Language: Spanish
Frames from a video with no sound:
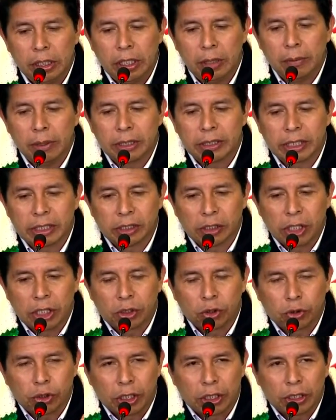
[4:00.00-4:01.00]
lleve
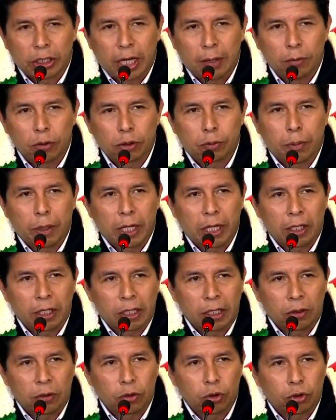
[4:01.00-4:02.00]
este- estos centavos
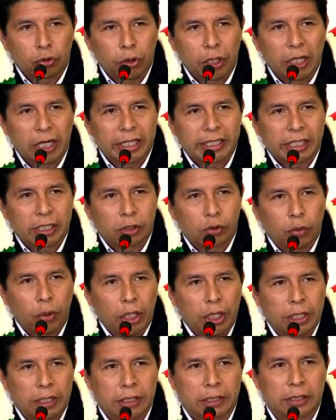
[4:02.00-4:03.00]
para reconstruir las
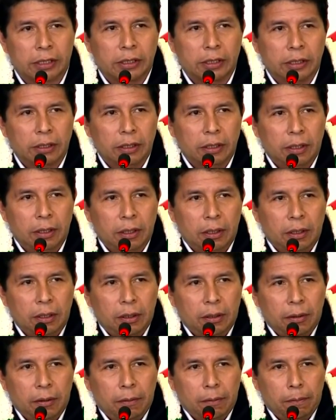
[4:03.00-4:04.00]

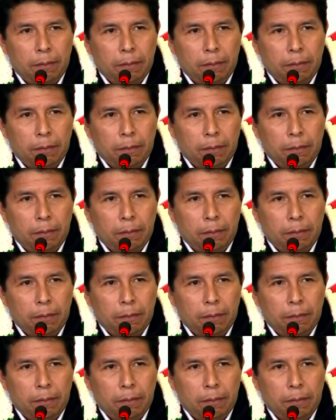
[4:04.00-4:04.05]
escuelas